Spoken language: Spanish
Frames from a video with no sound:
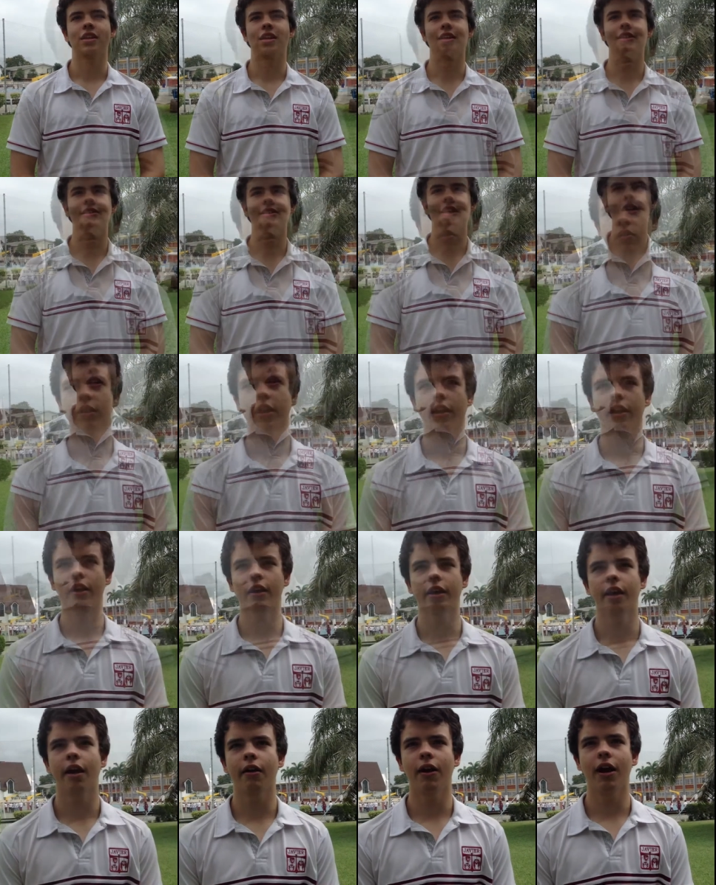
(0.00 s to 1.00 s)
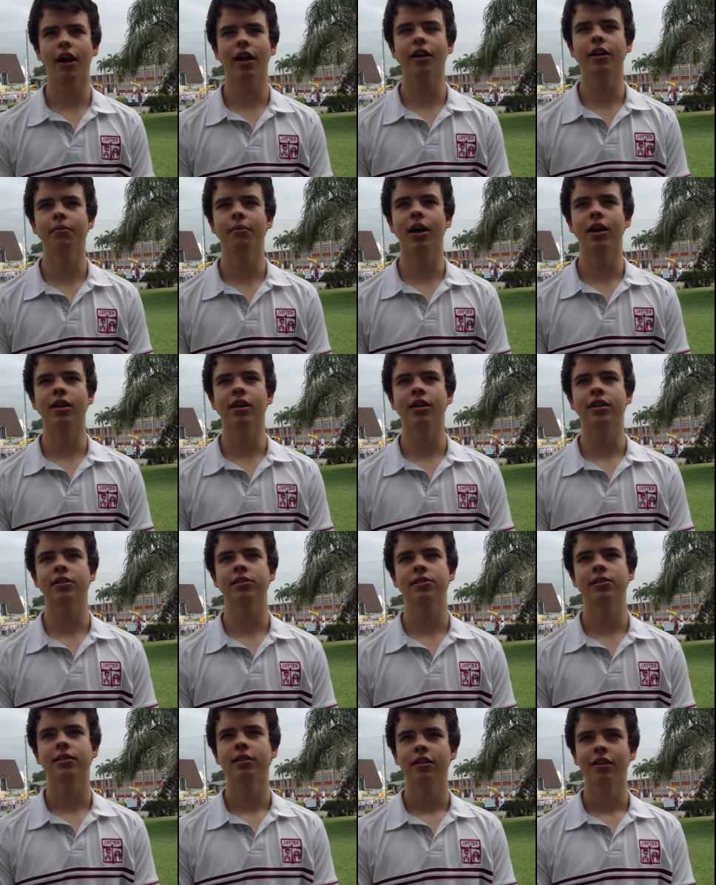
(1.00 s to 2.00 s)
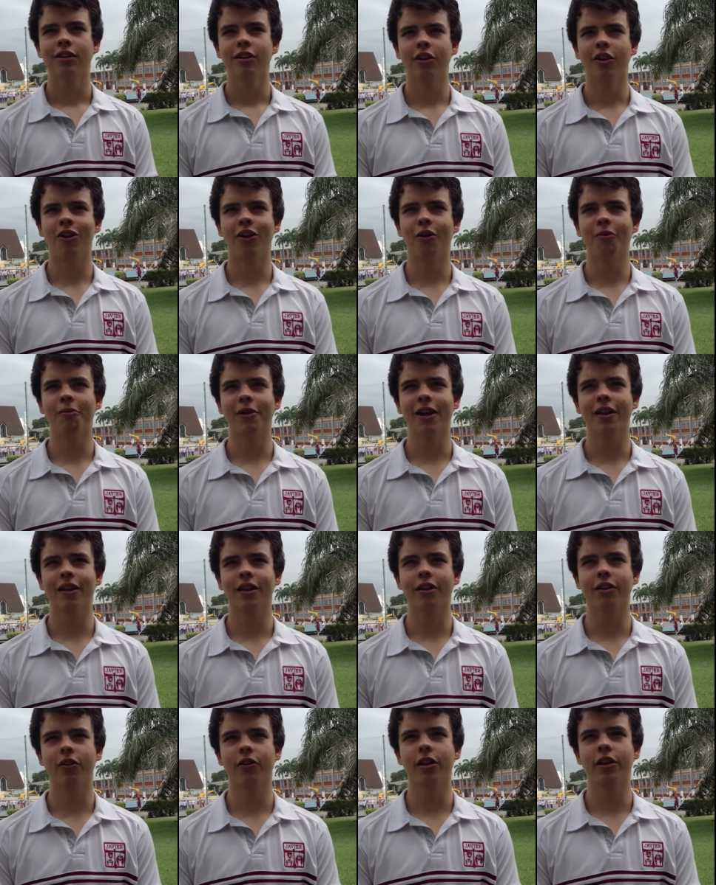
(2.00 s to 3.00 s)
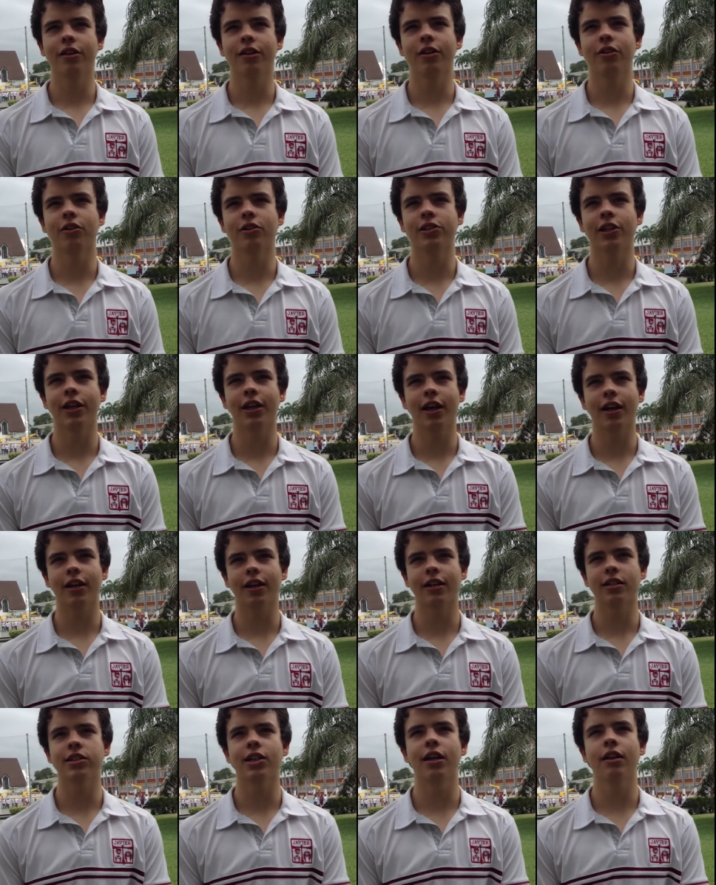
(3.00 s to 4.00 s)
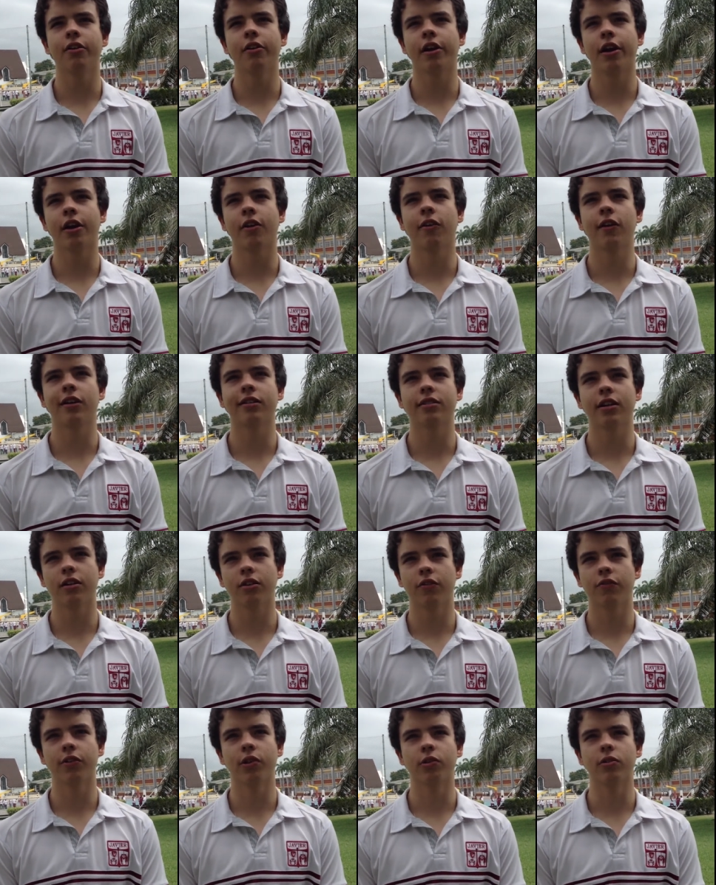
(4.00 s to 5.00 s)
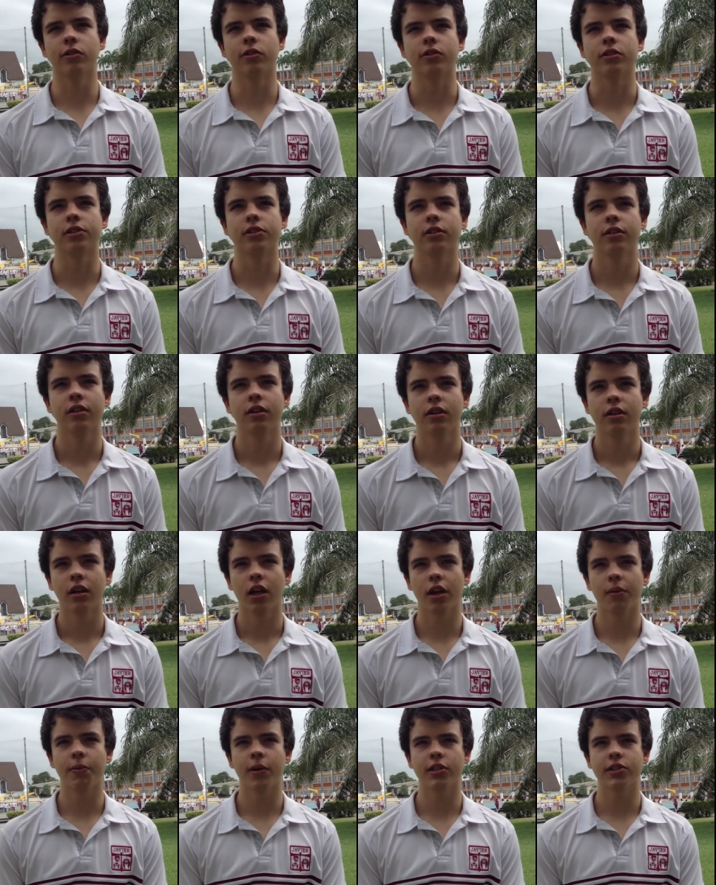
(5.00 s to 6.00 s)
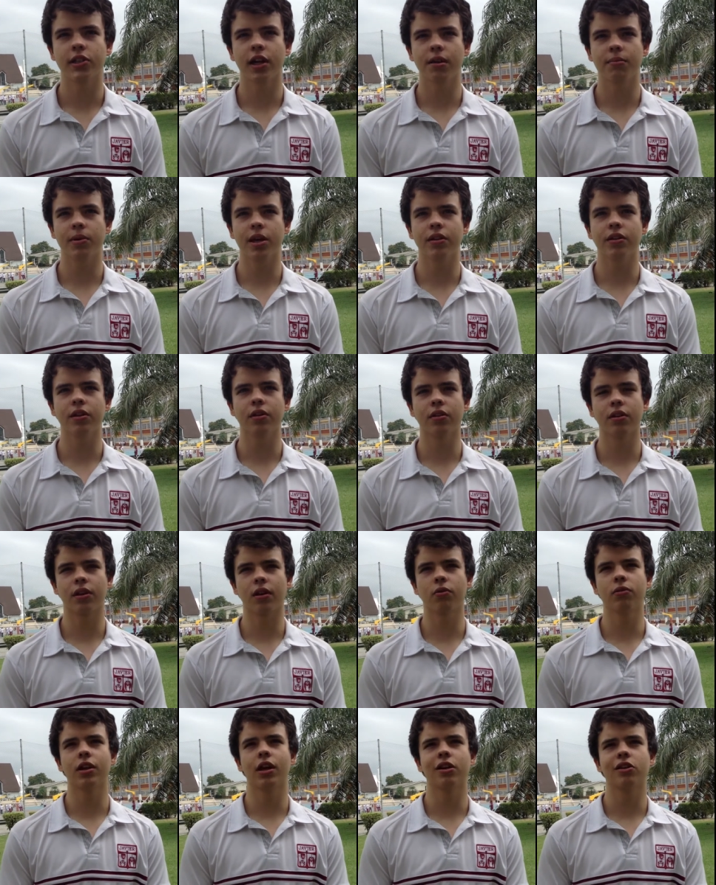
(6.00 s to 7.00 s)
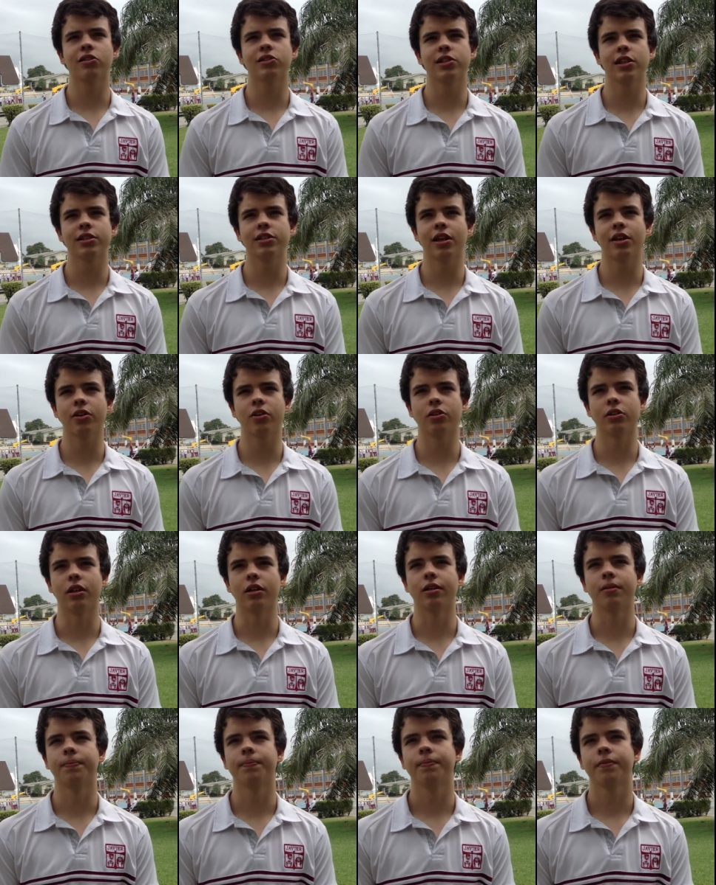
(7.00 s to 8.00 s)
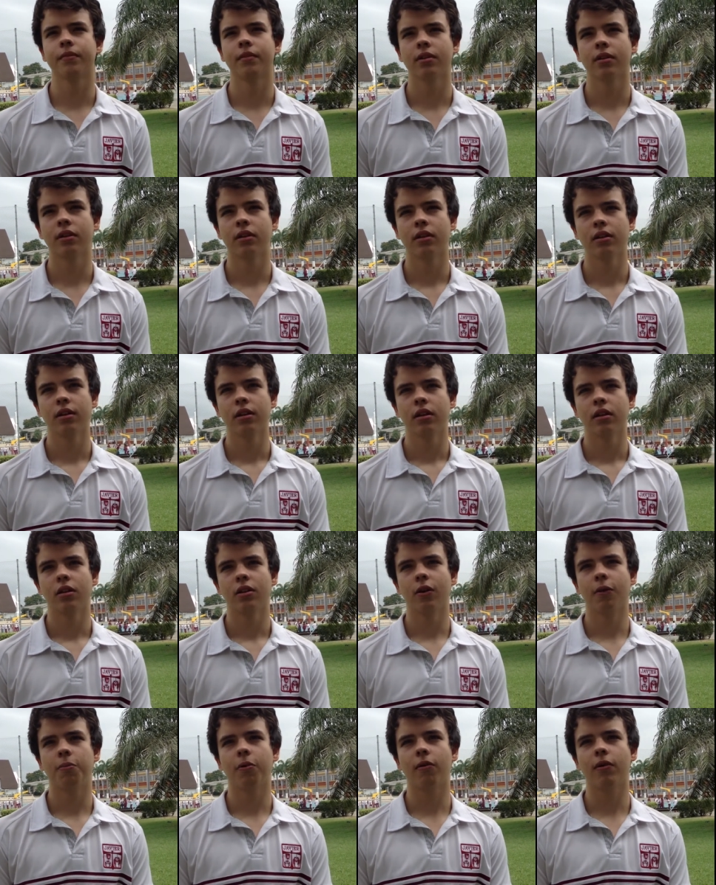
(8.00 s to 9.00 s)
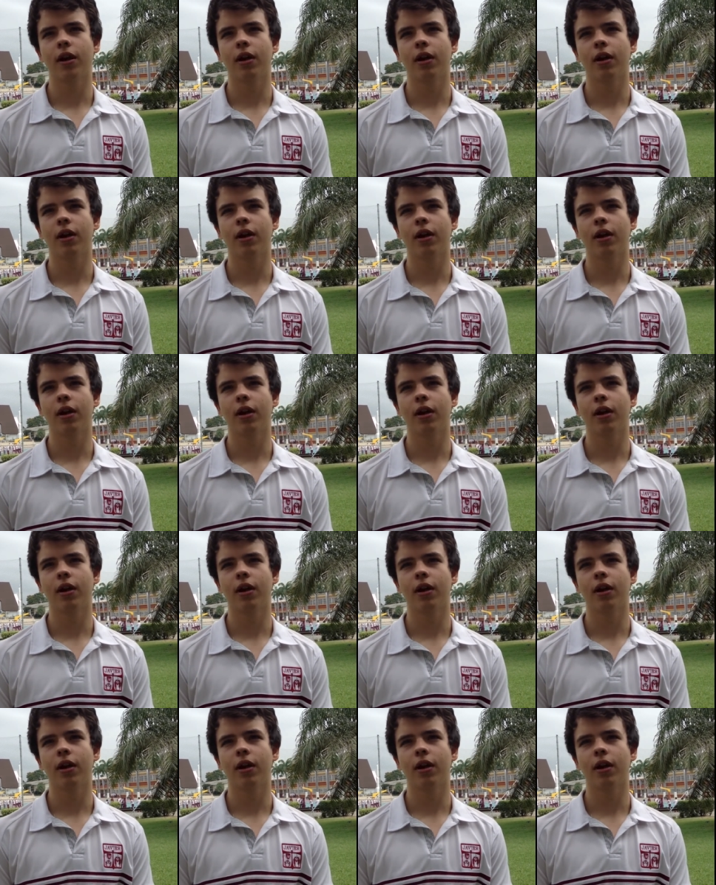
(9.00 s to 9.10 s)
las que criaban animales los hombres del Neolítico seguían cazando y recolectando frutos, especialmente entre una cosecha y otra. Los,